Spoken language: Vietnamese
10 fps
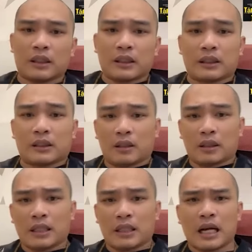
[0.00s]
nhá lịch
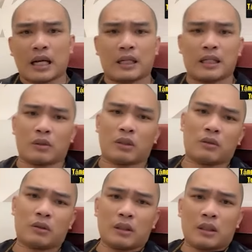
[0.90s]
sử là là do
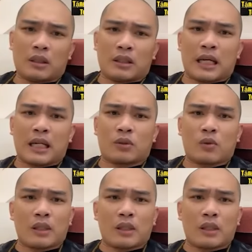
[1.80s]
đâu là do